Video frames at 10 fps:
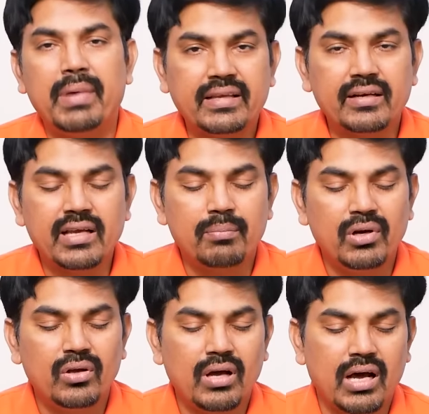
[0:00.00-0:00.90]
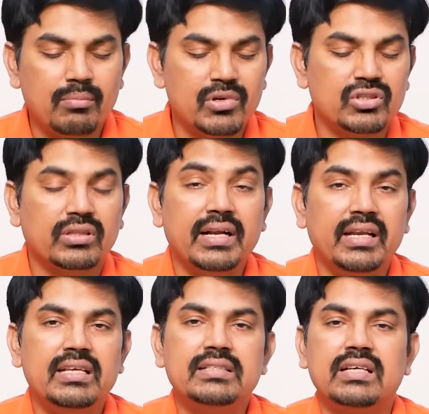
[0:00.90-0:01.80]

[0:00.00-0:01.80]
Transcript: మైక్రో క్యాప్లో ఆల్మోస్ట్ థర్టీ